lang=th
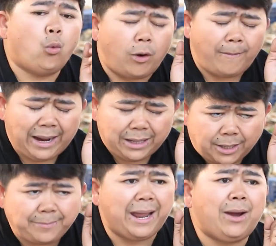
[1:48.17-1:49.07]
หัวไม้เริ่
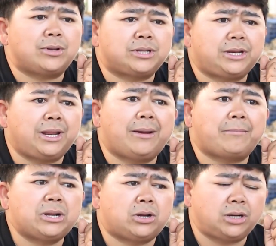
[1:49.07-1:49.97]
มเน่าแล้วทีนี้เนี้ย
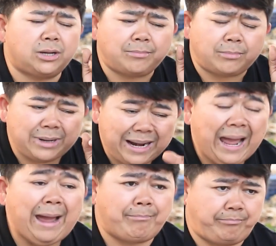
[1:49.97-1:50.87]
มันก็เริ่ม
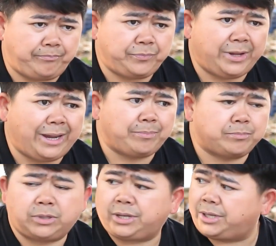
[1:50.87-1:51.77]
ลามนะครับ
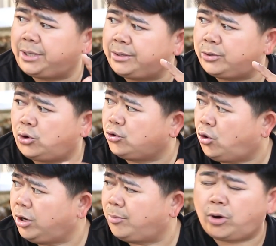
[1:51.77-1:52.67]
ทีนี้น้องๆ
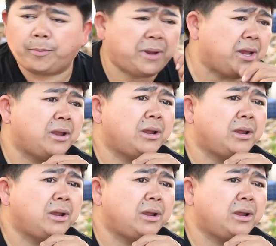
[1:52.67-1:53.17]
ก็เลยบอกว่าพี่